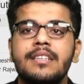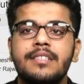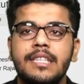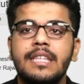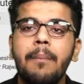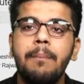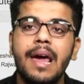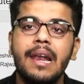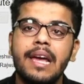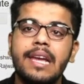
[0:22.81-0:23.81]
सीधा
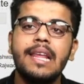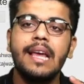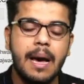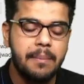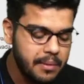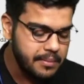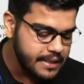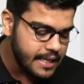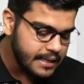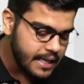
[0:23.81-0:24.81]
पहला ही लिंक आपको मिल
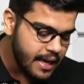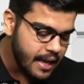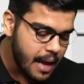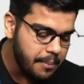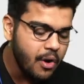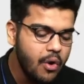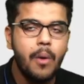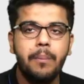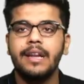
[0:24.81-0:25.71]
जाता है आपको ओपन